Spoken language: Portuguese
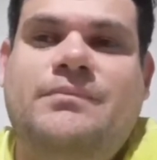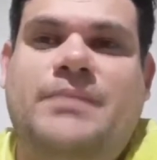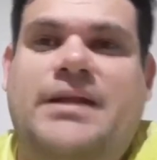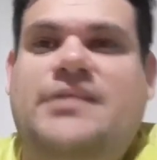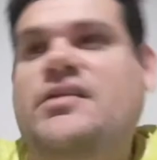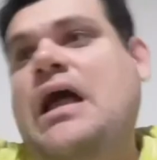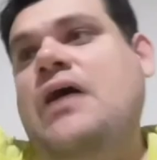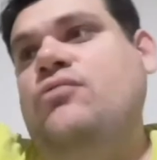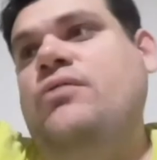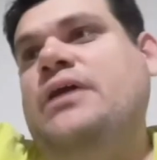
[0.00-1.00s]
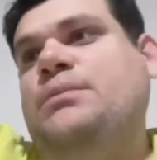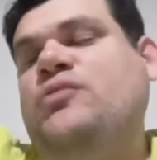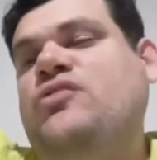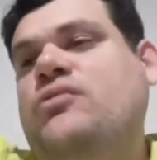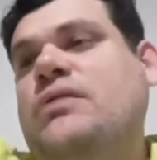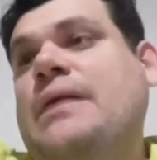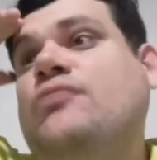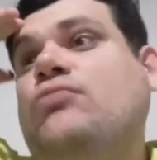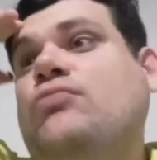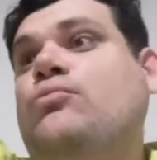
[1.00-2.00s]
Para dizer, ah, eu não canto particular,
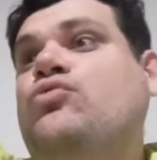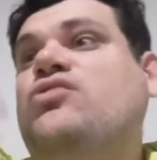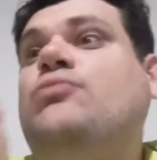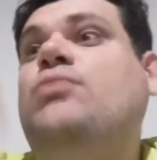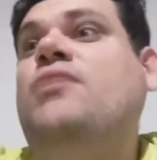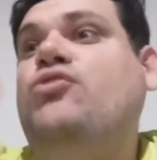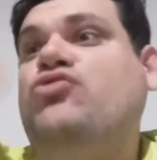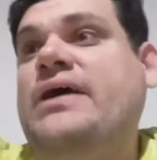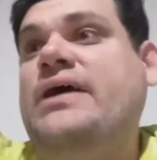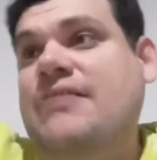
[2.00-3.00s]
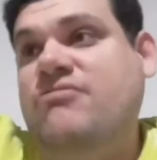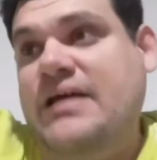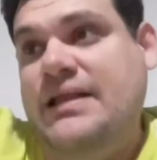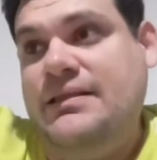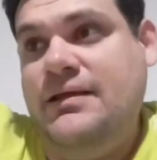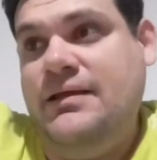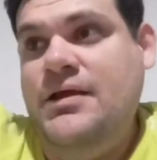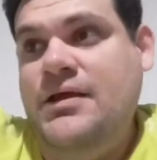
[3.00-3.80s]
mas a tua música, a tua voz está gravada.